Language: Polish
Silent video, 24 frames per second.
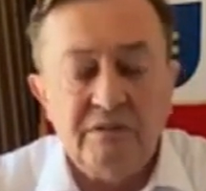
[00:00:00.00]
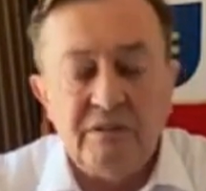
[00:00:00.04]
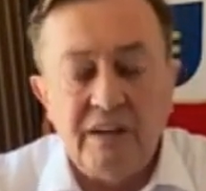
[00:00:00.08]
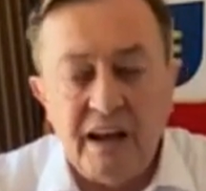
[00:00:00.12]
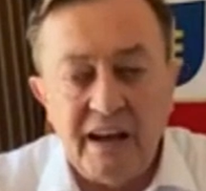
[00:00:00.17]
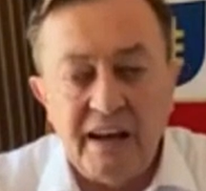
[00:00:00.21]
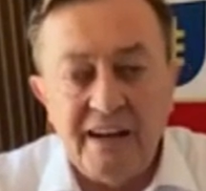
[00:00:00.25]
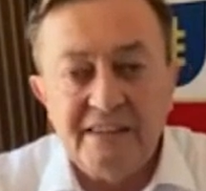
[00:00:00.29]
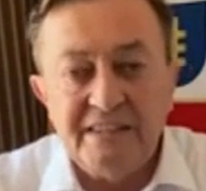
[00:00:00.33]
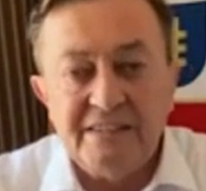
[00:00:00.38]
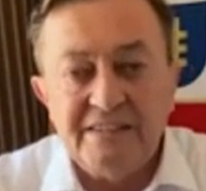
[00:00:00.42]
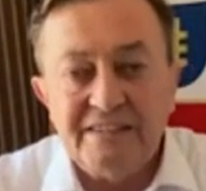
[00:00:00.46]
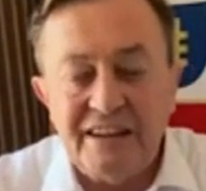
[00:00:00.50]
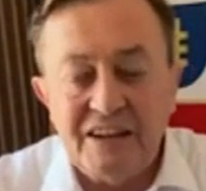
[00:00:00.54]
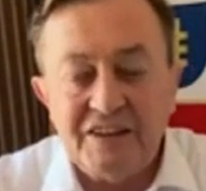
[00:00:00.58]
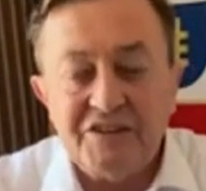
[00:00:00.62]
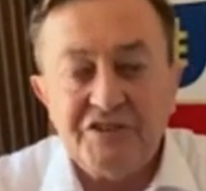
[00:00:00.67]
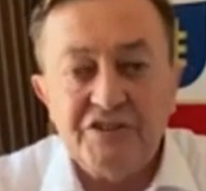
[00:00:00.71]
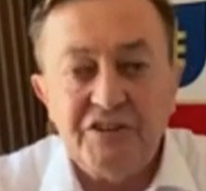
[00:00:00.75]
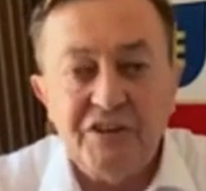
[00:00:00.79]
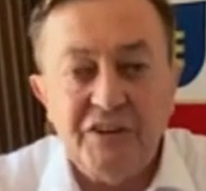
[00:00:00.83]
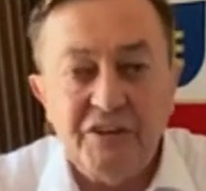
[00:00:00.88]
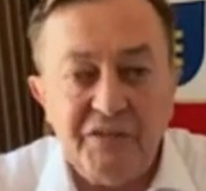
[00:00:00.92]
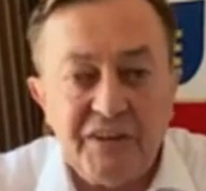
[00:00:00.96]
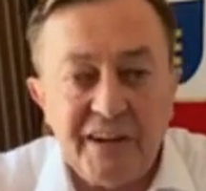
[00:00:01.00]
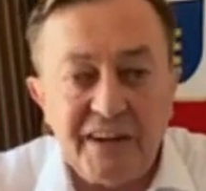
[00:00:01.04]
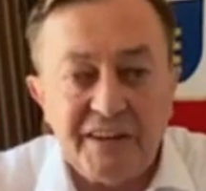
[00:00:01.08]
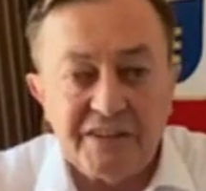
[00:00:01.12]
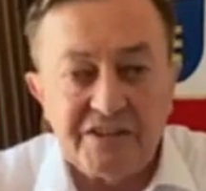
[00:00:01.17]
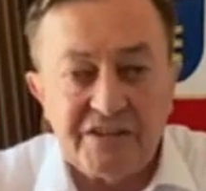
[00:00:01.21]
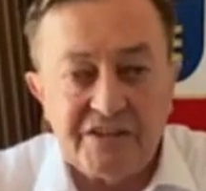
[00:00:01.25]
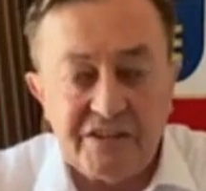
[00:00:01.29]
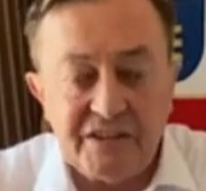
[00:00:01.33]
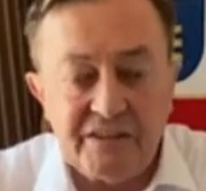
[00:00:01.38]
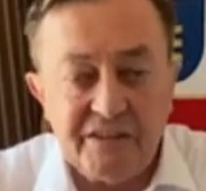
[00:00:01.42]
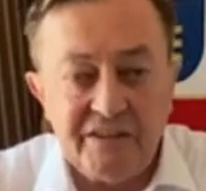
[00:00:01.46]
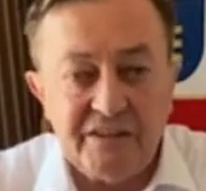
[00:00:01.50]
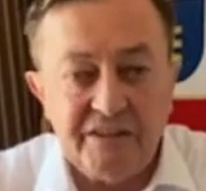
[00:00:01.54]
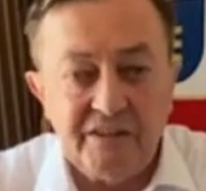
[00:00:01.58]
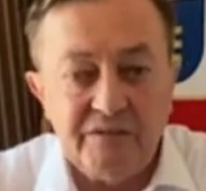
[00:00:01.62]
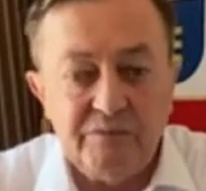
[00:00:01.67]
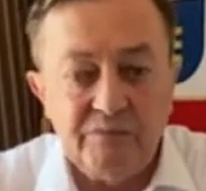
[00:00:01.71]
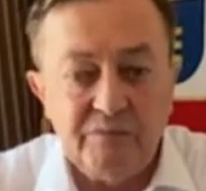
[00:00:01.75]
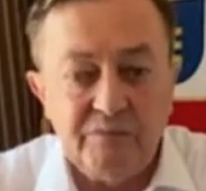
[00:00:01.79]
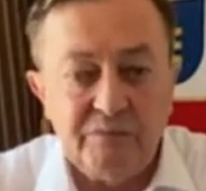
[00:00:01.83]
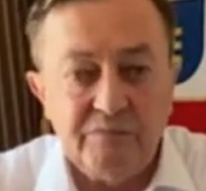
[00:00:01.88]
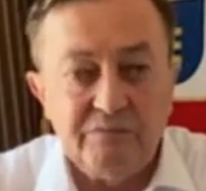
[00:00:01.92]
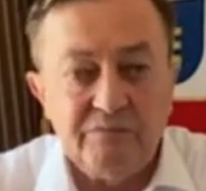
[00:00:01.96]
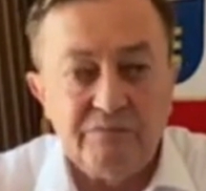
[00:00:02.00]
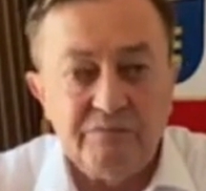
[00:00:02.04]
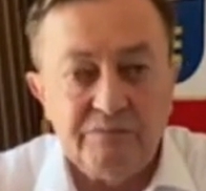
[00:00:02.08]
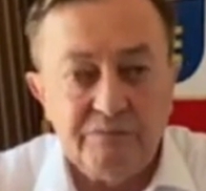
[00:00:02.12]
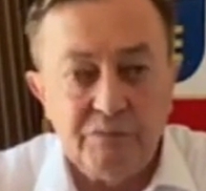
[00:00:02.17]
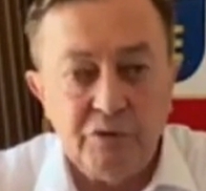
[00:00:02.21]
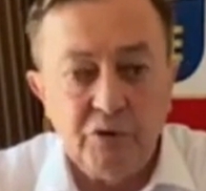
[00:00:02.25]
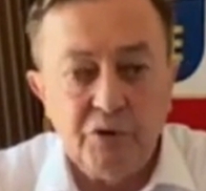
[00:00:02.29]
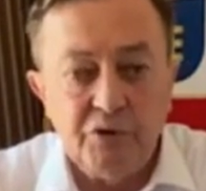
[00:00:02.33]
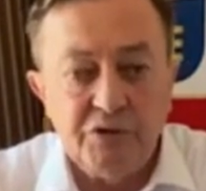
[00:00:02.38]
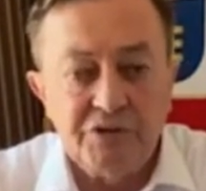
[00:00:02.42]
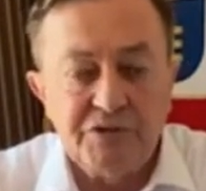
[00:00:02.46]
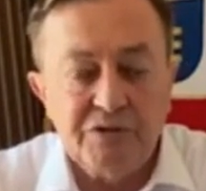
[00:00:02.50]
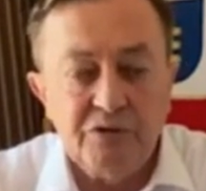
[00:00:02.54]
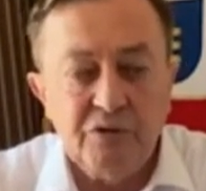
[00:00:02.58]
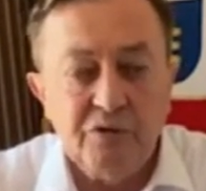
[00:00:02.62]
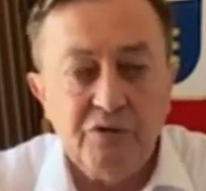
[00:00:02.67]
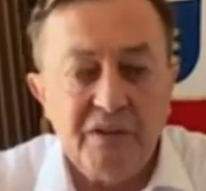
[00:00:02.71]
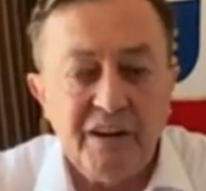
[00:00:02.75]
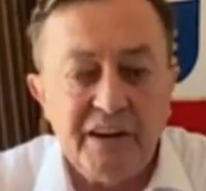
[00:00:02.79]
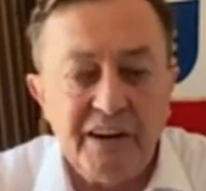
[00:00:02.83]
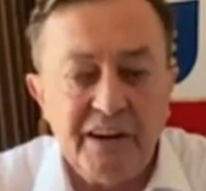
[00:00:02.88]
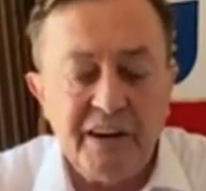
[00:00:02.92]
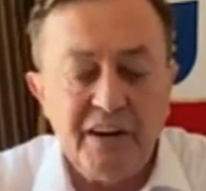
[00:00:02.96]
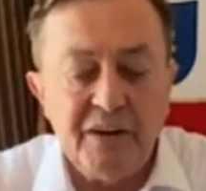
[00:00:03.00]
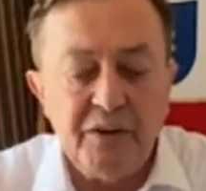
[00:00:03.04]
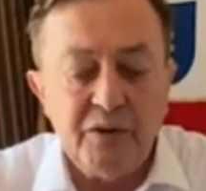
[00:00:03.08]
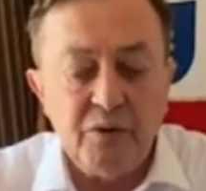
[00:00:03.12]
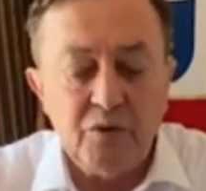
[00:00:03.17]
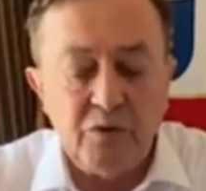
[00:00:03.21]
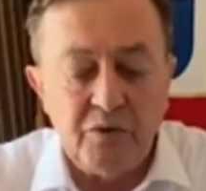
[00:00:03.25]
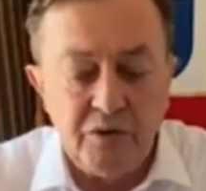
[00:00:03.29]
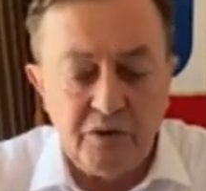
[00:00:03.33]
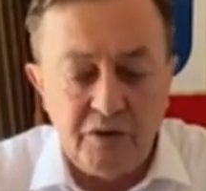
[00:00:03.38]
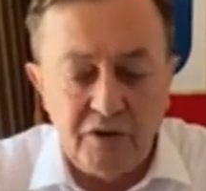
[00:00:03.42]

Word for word: ale znacznie więcej, było suwerenów.